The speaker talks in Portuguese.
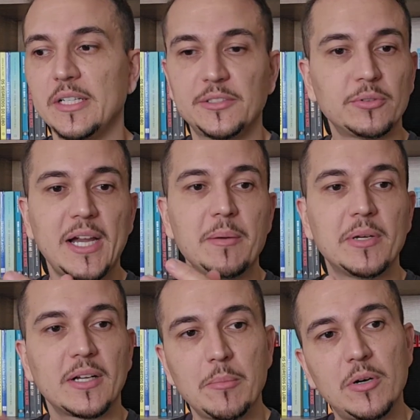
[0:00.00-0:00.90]
Esse é o
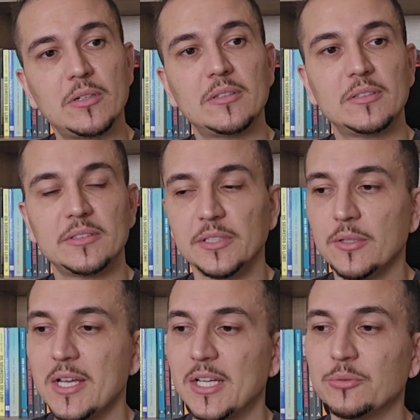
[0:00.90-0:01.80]
dharma, acabou.
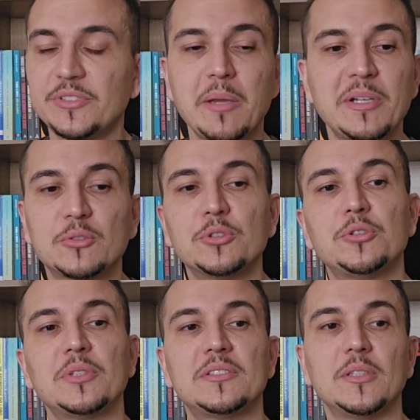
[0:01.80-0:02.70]
Entendeu? Não tem mais
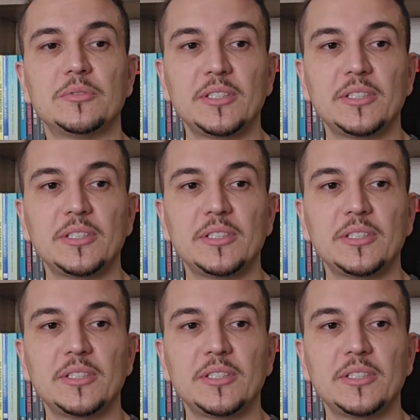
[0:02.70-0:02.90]
continuação.